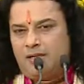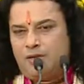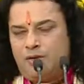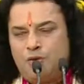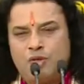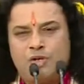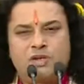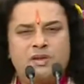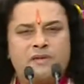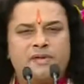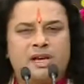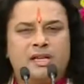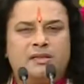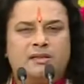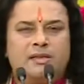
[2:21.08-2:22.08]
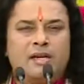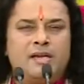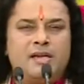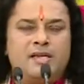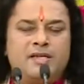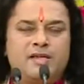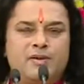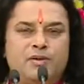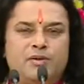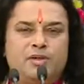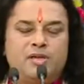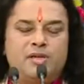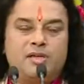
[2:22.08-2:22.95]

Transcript: कुछ शव यात्राएं ऐसी होती हैं